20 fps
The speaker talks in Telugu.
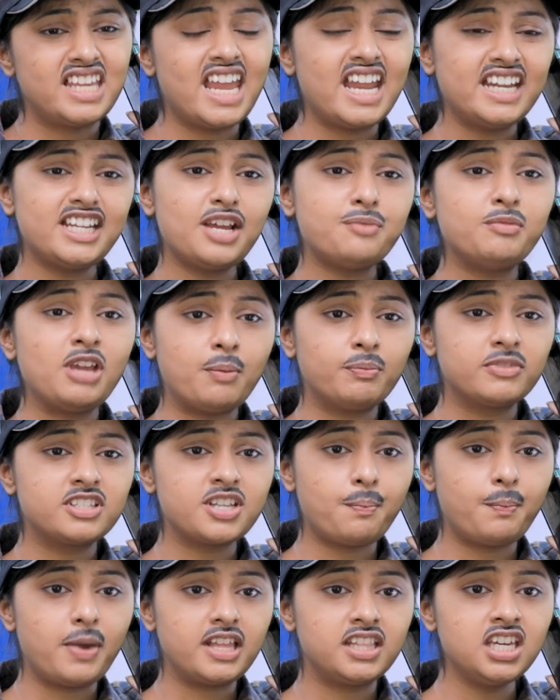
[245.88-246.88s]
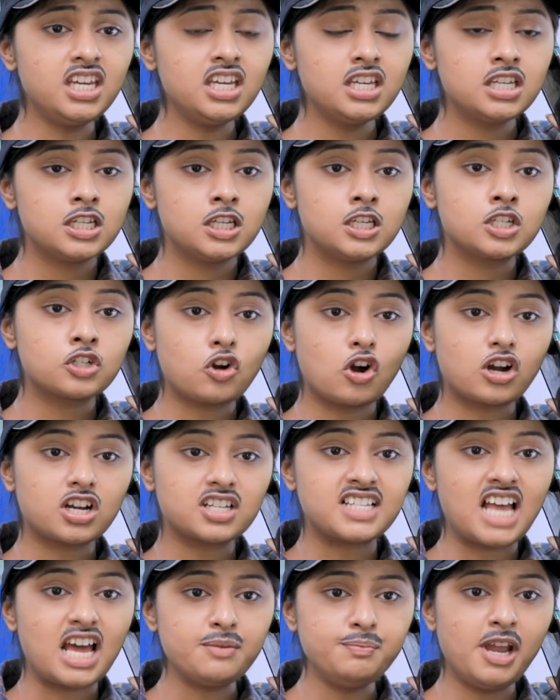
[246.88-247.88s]
ఏంటే మీ అమ్మ చెప్పేది
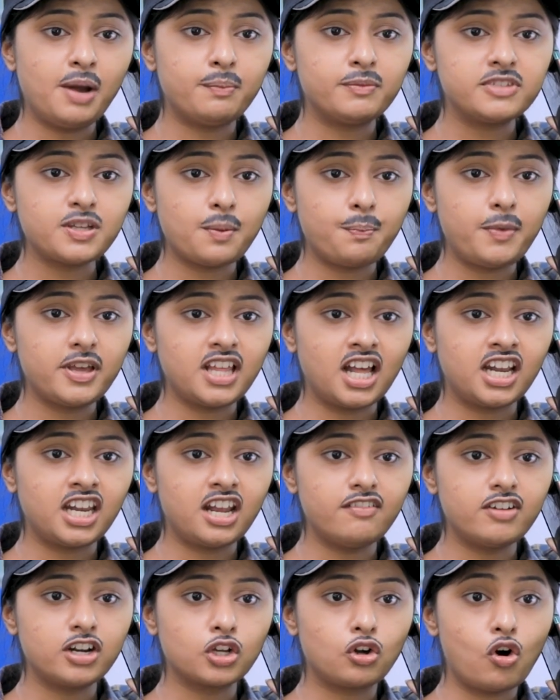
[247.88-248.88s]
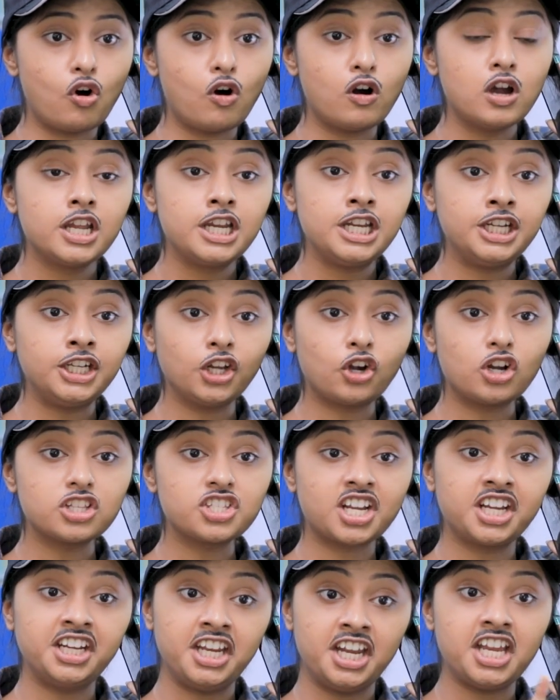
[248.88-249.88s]
ఇంకొకసారి మీ అమ్మ చెప్పేది అన్నావనుకో
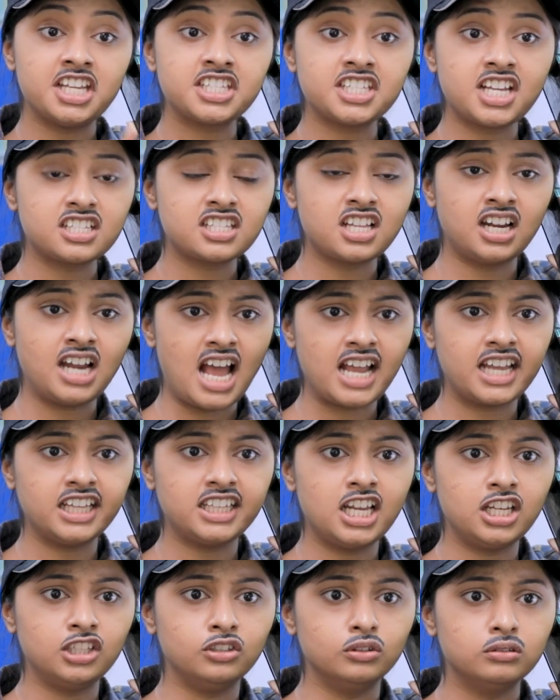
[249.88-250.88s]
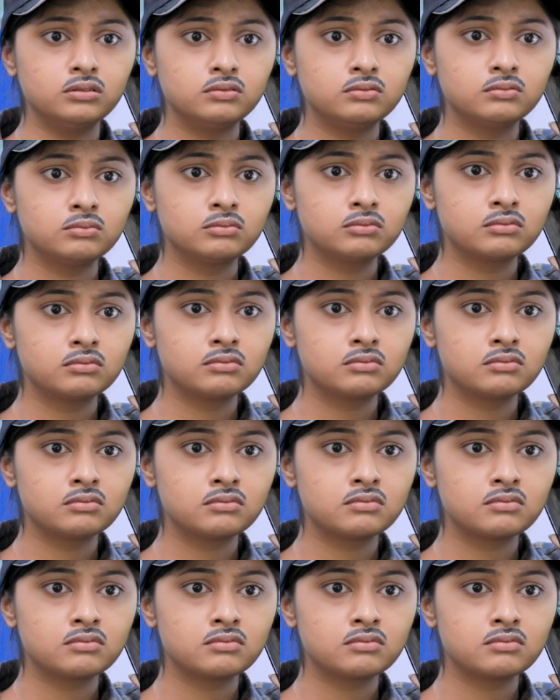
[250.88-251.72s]
ఇంటికొచ్చాక నేనేం చేస్తాను నాకే తెలీదు అవునా